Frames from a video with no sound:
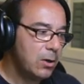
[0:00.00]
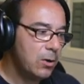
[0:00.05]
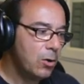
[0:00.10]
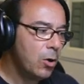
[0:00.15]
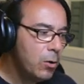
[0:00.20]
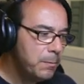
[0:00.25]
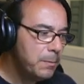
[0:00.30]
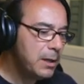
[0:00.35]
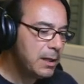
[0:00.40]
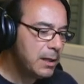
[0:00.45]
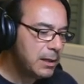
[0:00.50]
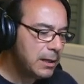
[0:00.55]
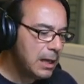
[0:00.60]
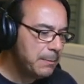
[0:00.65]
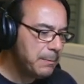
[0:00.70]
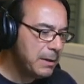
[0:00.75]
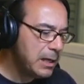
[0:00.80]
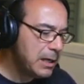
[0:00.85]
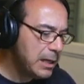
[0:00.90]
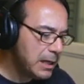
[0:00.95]
luego me
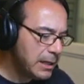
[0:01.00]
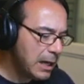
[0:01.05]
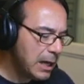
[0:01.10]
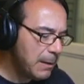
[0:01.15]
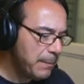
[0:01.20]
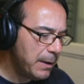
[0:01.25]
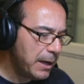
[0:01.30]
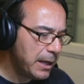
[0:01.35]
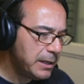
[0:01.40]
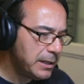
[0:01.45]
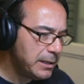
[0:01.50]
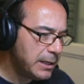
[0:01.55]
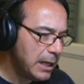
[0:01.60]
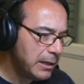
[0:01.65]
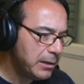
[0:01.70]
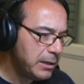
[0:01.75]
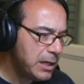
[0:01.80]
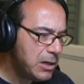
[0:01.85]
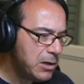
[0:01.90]
dice mi nieta la pequeñita,